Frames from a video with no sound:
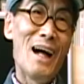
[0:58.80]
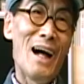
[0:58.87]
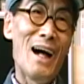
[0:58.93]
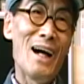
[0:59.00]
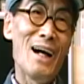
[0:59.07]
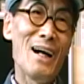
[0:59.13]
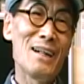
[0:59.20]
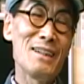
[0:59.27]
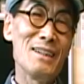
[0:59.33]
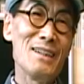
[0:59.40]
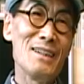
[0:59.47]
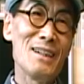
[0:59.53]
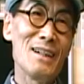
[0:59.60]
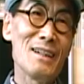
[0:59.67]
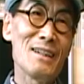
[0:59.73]

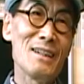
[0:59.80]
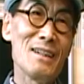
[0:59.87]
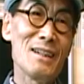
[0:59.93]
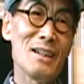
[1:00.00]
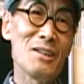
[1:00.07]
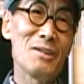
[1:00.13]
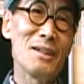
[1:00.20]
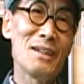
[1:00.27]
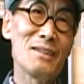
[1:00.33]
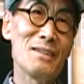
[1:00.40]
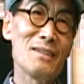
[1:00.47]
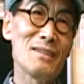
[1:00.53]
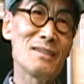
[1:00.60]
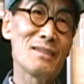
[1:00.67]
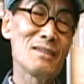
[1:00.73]
아리랑이라고
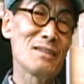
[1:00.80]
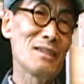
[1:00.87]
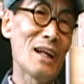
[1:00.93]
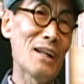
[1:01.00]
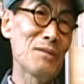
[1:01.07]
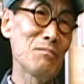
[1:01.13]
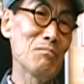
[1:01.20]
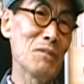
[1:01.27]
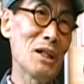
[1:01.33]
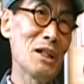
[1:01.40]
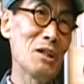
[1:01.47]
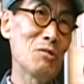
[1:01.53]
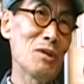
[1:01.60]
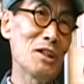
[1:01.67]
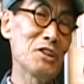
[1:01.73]
하는
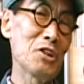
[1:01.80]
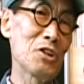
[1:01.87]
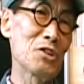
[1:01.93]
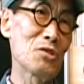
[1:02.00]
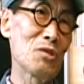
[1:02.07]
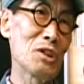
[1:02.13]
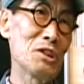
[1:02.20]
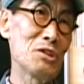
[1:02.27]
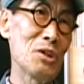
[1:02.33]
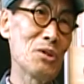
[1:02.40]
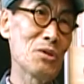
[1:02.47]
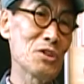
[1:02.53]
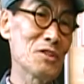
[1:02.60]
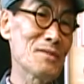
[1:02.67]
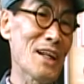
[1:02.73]
낱말과 연관이
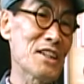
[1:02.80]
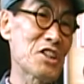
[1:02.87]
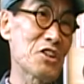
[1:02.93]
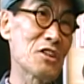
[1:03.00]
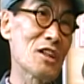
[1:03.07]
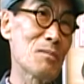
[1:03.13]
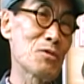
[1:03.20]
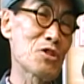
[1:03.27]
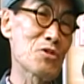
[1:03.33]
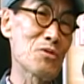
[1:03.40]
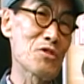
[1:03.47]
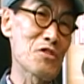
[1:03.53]
되는 것은 다 찍어다 붙이고